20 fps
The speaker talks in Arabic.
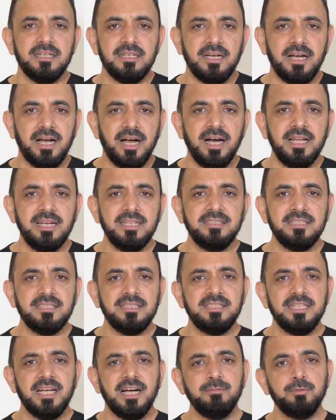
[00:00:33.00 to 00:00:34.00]
حالة
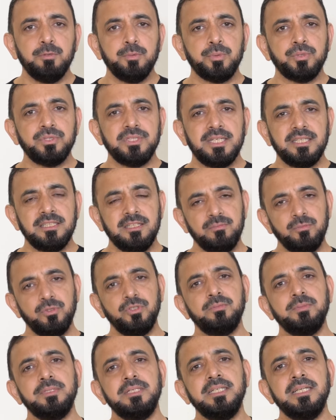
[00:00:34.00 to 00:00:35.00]
التهاب البروستات
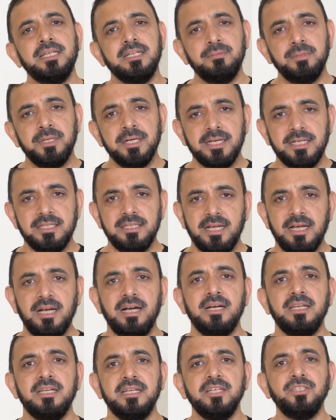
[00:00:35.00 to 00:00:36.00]
المزمن هي عبارة عن
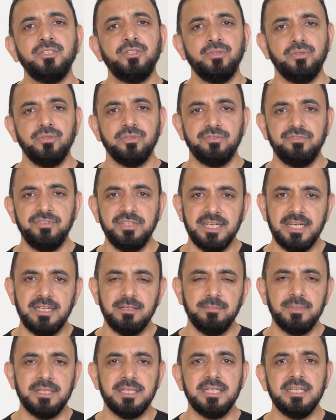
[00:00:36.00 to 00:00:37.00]
حالة يشعر فيها
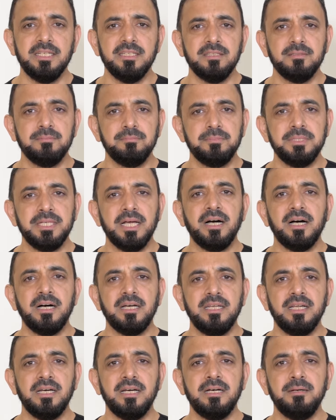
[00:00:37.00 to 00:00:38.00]
المريض
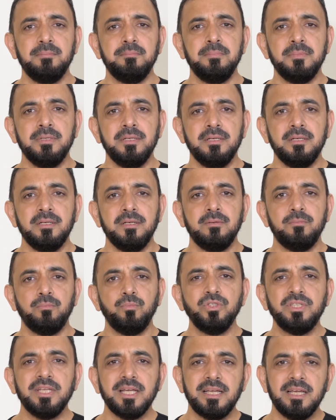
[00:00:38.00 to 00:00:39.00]
بآلام
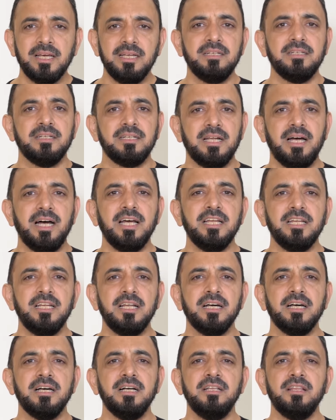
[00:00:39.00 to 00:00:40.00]
متكررة على
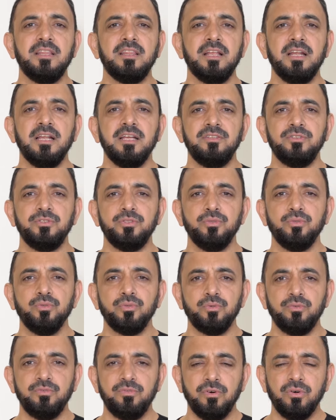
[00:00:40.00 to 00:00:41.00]
الأقل ثلاث شهور
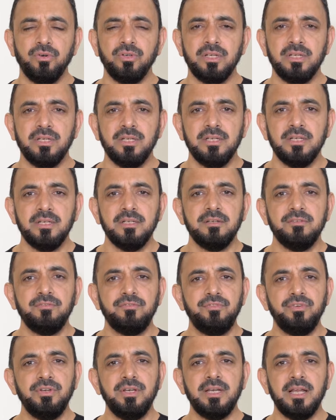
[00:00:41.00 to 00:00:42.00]
وفوق
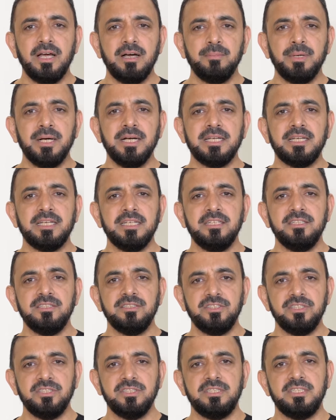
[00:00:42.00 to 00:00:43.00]
في الأماكن
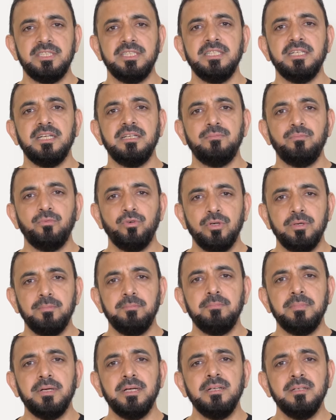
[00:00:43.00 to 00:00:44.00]
الجنسية
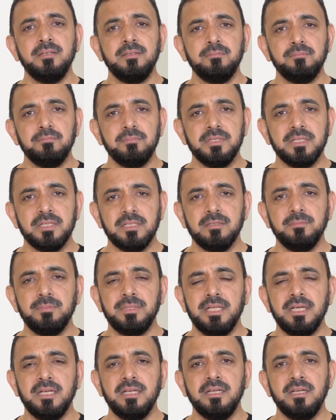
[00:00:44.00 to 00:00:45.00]
المهمة من
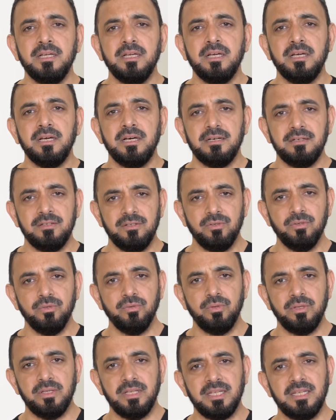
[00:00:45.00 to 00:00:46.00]
ضمنها
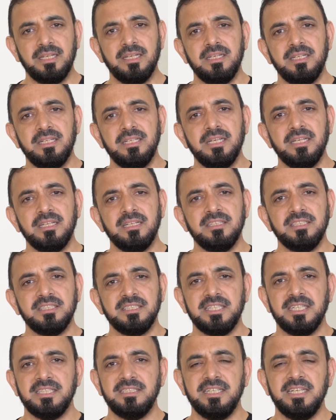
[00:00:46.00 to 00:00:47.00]
العضو الذكري
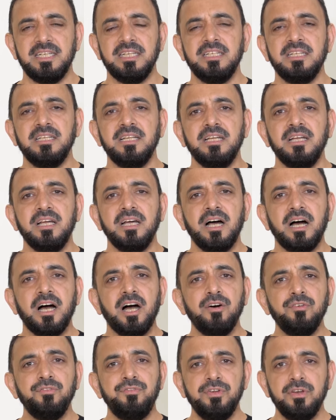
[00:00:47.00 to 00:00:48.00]
الخصيتين
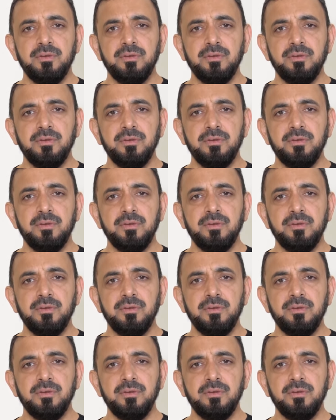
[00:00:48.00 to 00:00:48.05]
أو في